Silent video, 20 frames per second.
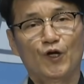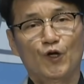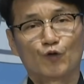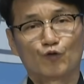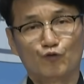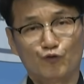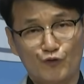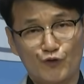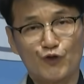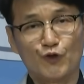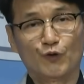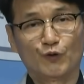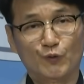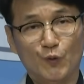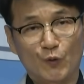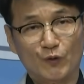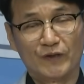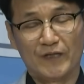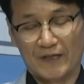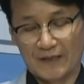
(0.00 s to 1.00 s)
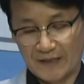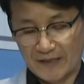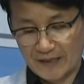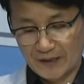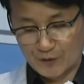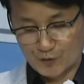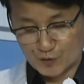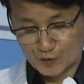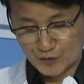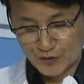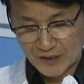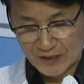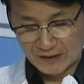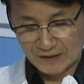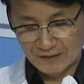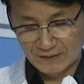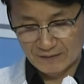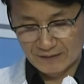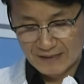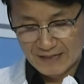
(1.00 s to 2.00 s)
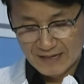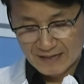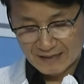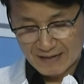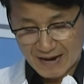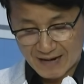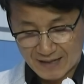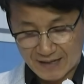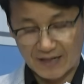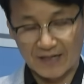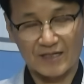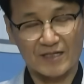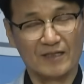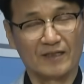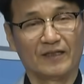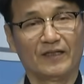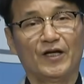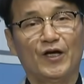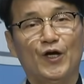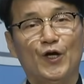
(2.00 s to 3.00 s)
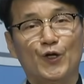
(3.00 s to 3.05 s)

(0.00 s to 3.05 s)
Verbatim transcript: 국정농단에 준하는 갖가지